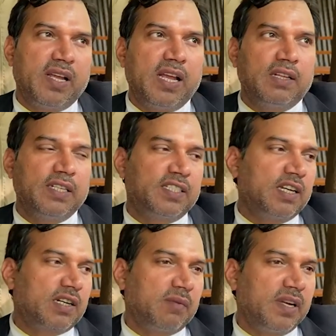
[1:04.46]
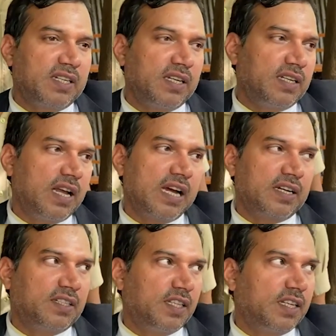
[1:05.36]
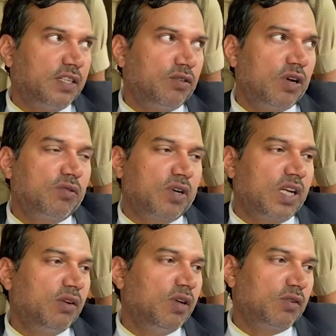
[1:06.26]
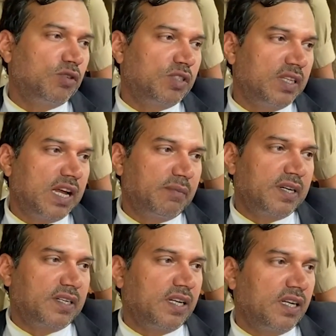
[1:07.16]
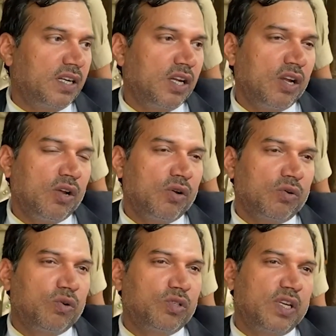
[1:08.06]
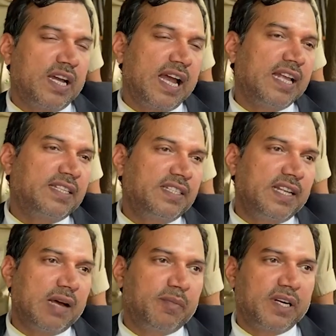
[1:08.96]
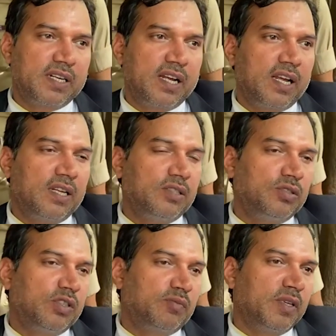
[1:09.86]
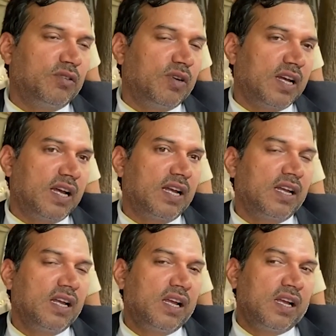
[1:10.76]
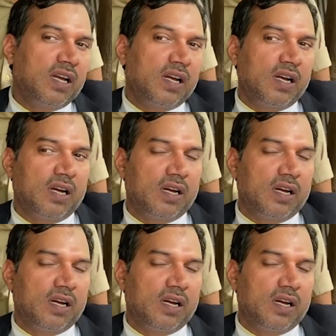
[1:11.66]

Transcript: में जैसे कमल की आकृति की जो है करी हुई कुछ शिलापट हैं कुछ ऐसे शिलापट हैं जिसपे जो है आ,